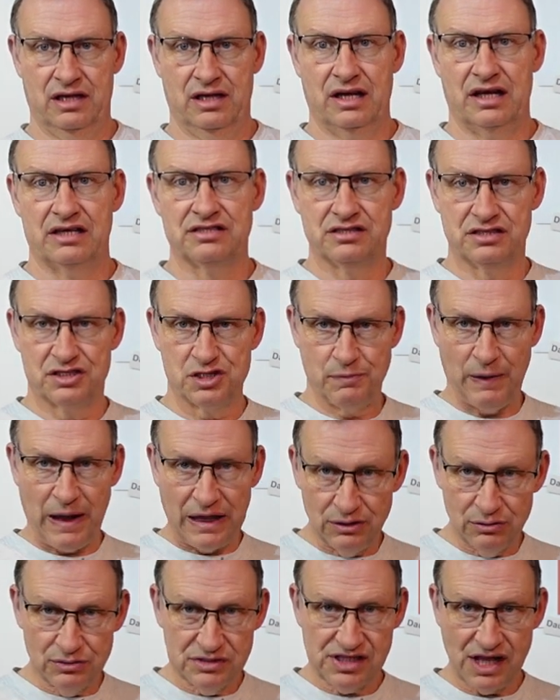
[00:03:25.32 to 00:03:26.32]
Also
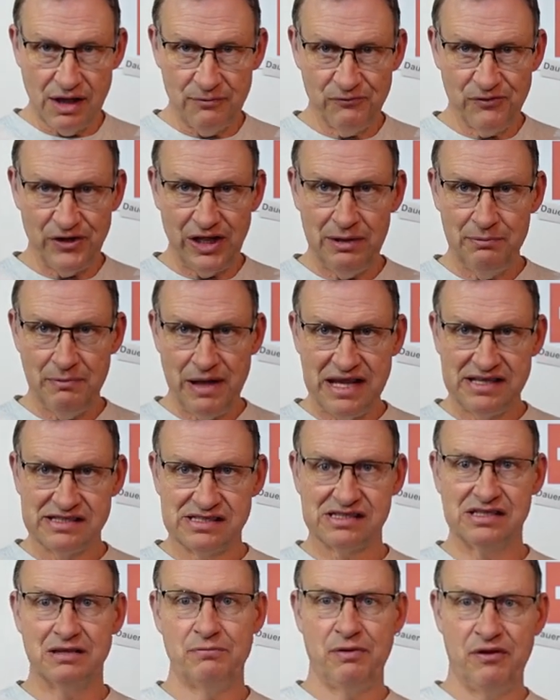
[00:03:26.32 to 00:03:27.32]
Spannungsabfall
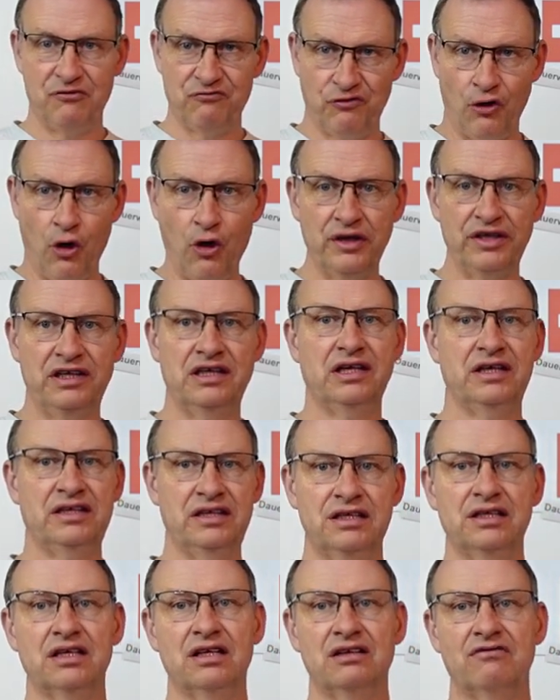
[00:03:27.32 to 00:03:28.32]
messen, bevor ihr
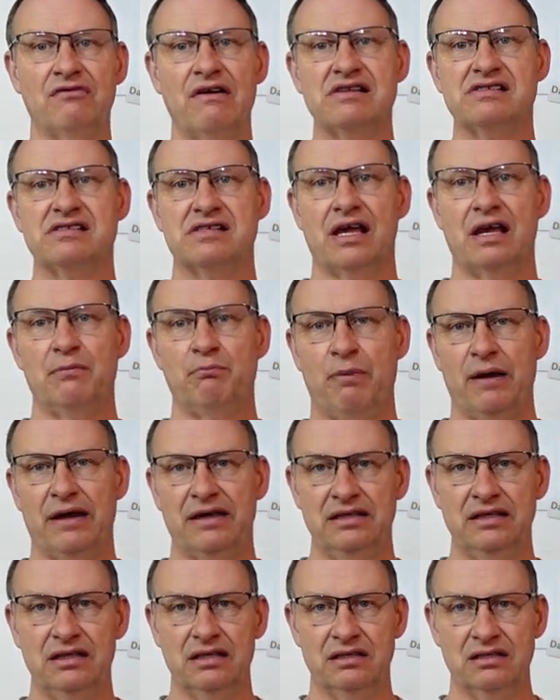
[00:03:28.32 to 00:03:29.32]
irgendwas
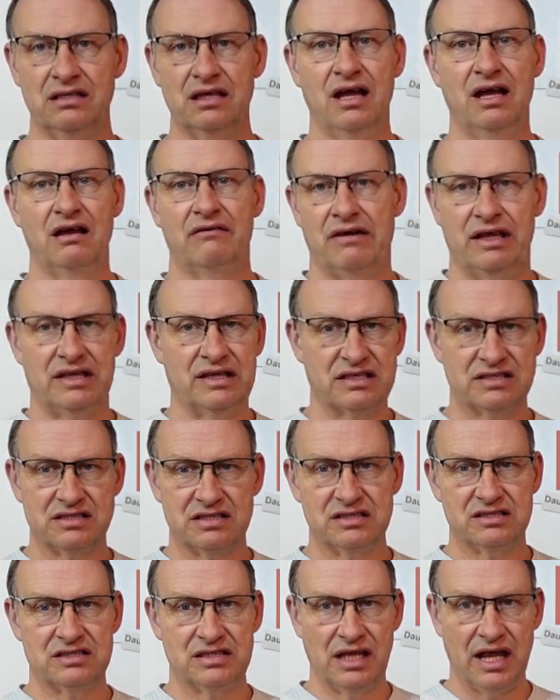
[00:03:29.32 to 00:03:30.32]
repariert, weil das
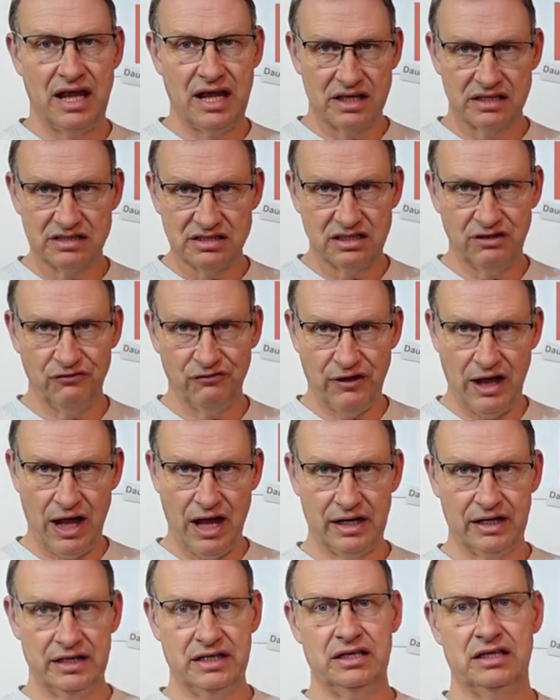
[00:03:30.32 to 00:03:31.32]
ist die erste
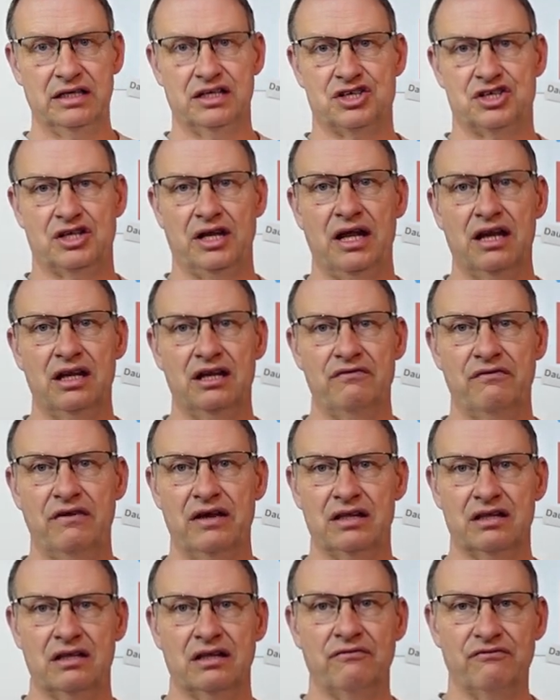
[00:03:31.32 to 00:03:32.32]
Frage, die ich stellen
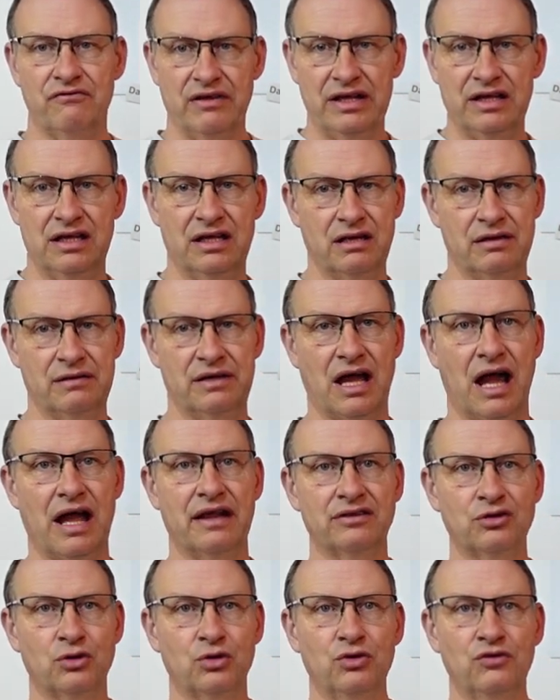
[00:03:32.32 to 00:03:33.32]
werde, wenn ihr hier
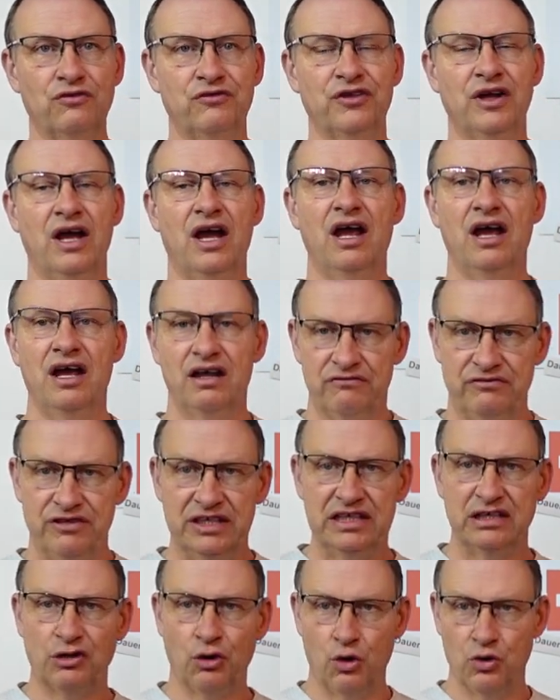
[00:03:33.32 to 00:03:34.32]
anruft,
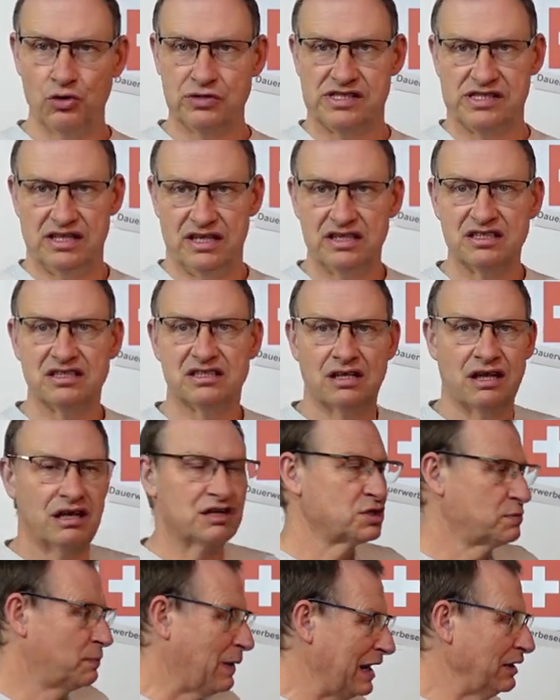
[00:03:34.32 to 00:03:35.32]
wie groß ist der
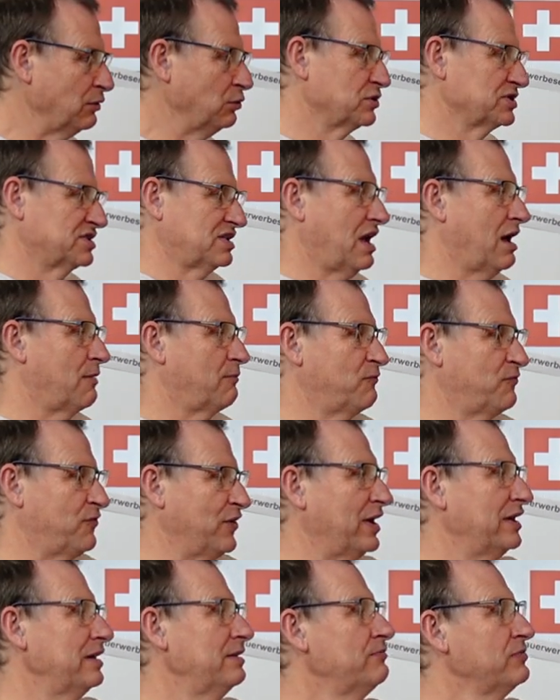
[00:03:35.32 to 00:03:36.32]

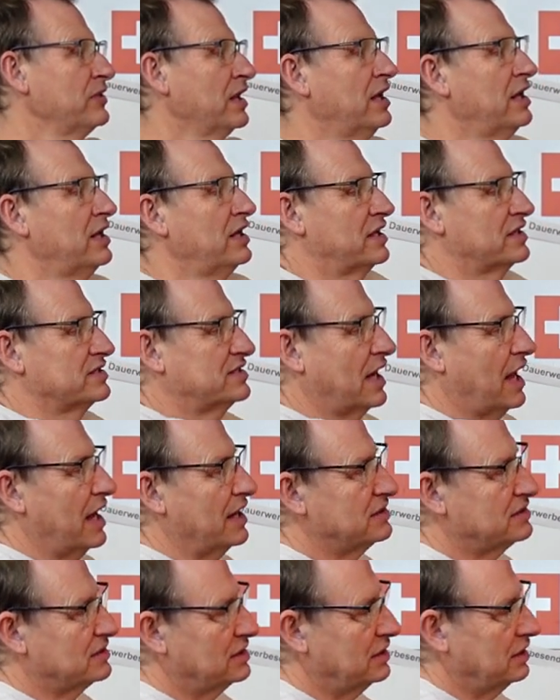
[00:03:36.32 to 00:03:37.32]
Spannungsabfall? Das
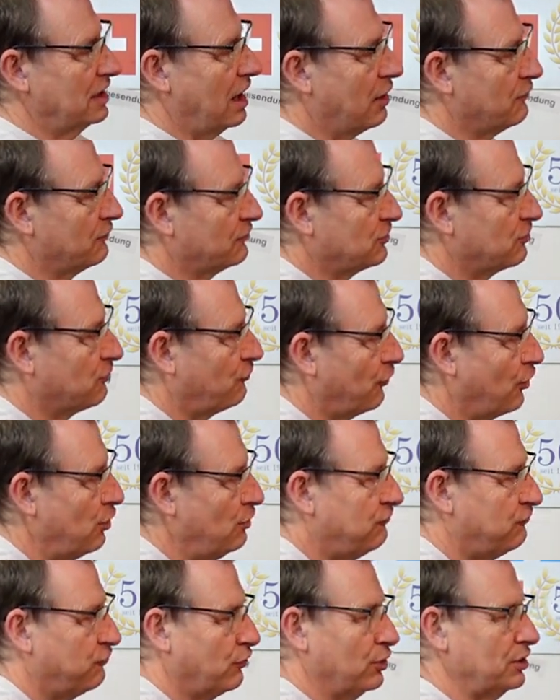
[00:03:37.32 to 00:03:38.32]
heißt hier auf
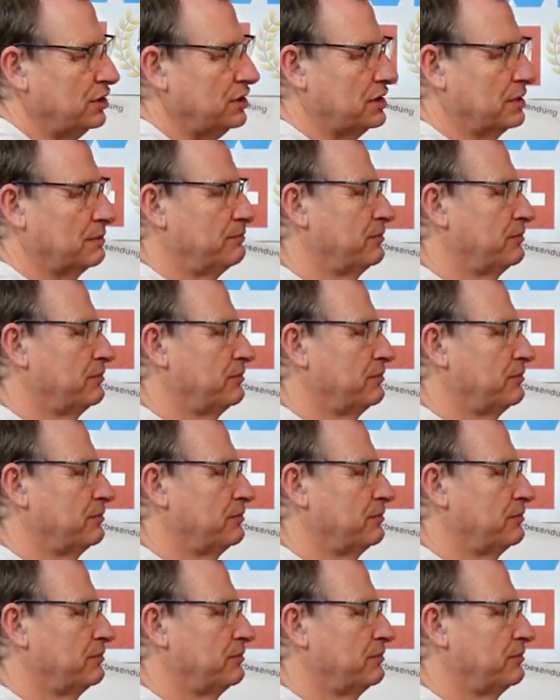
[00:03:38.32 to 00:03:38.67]
12 Volt,